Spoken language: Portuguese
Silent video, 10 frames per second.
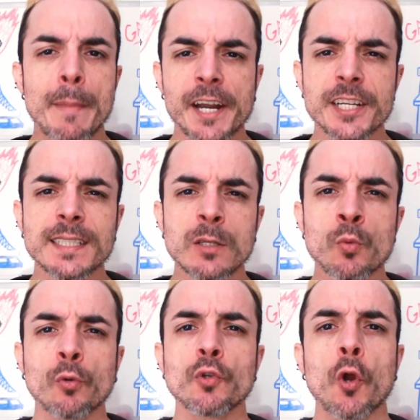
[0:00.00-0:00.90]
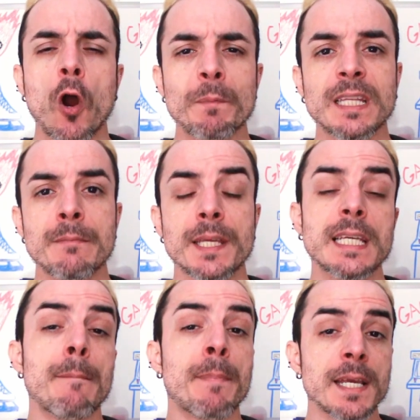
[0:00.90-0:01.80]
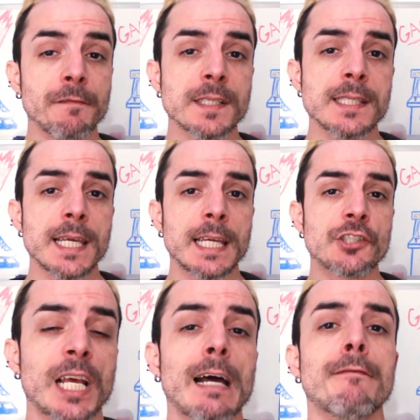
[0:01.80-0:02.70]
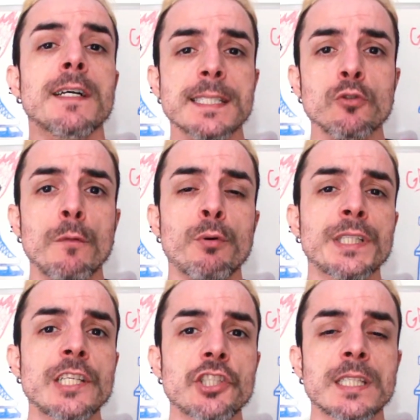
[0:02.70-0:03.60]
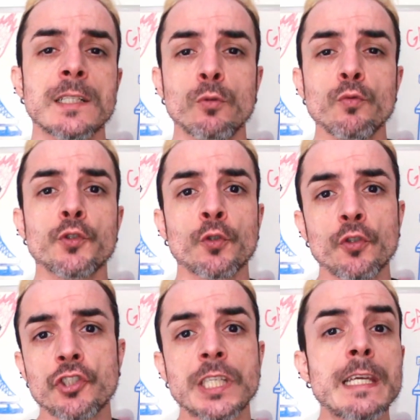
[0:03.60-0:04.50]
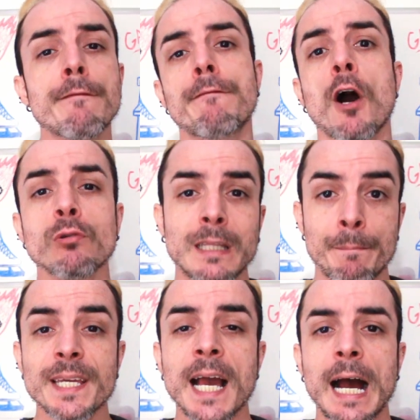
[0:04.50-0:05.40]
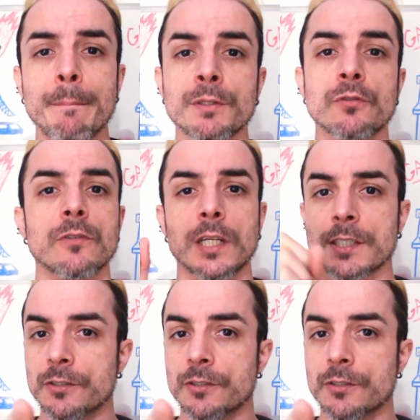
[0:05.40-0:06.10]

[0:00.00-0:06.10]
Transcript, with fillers: Marion tem um outro golpe também que é bem eficiente. Ela avança no oponente dando um chute e volta bem rápido. Olha